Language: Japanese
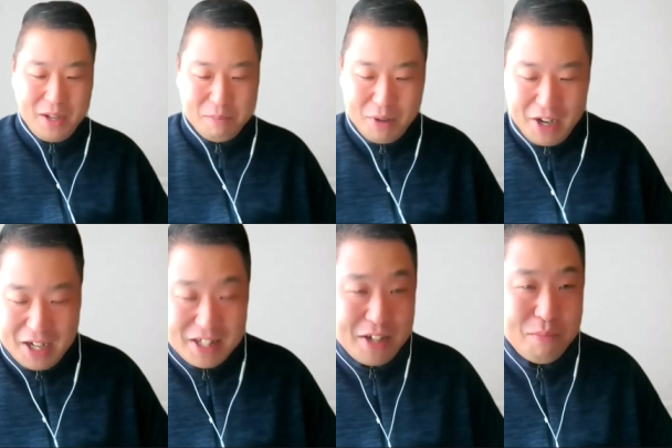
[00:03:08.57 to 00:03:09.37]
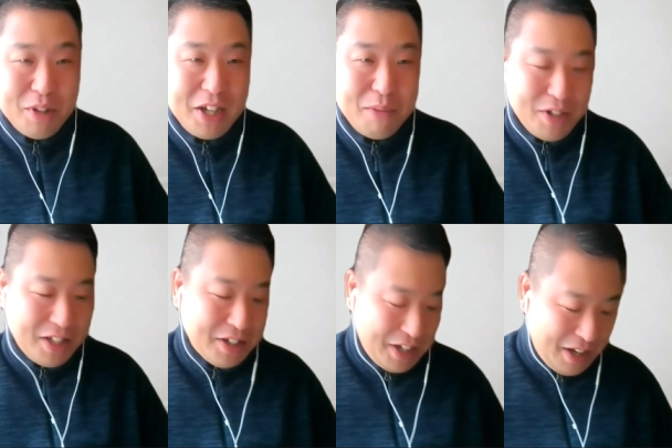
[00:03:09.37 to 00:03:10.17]
まあ、リハーサルも何もせ
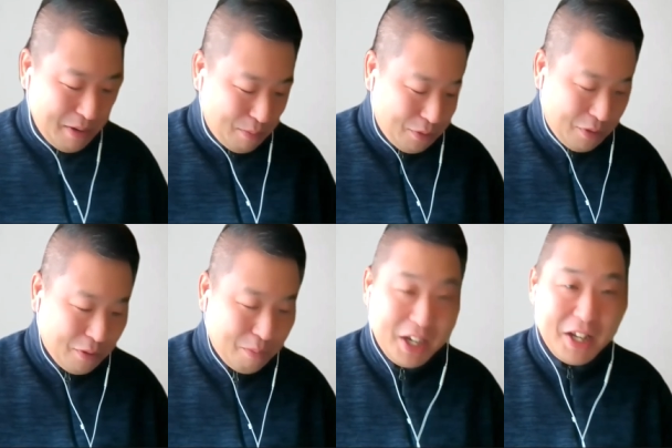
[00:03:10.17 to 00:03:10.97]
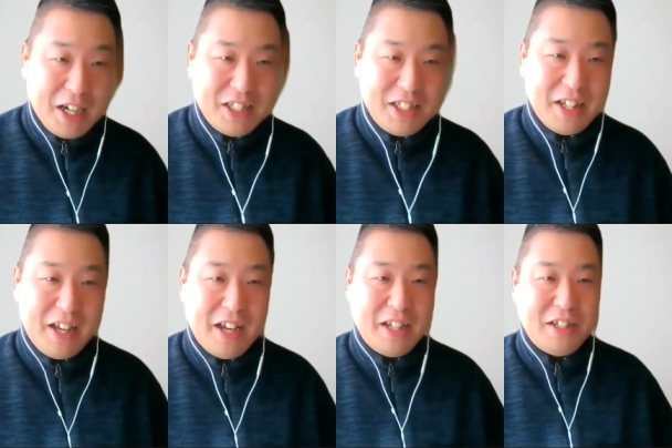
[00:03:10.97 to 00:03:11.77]
ずに、もう見切り発車
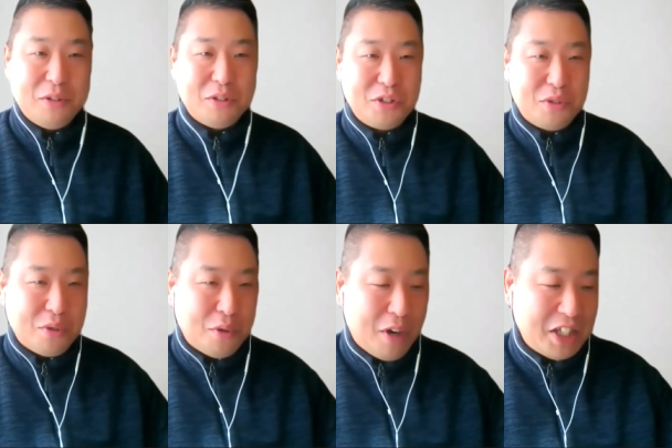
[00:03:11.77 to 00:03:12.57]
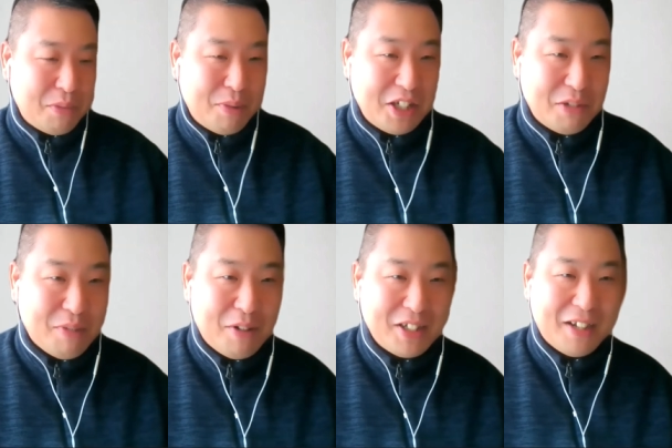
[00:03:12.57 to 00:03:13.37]
でちょっと収録を始めてしまい
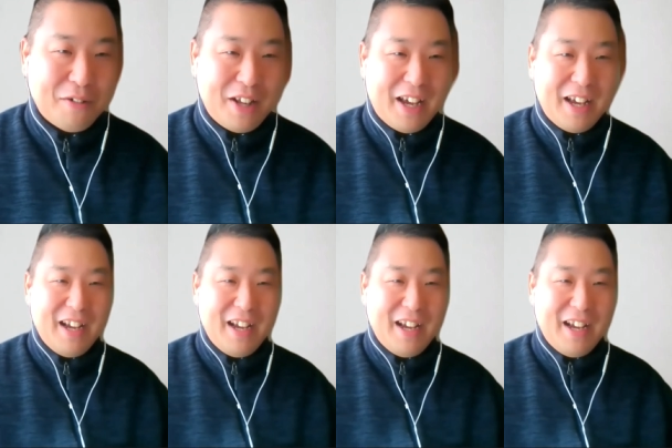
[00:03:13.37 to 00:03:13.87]
ましたので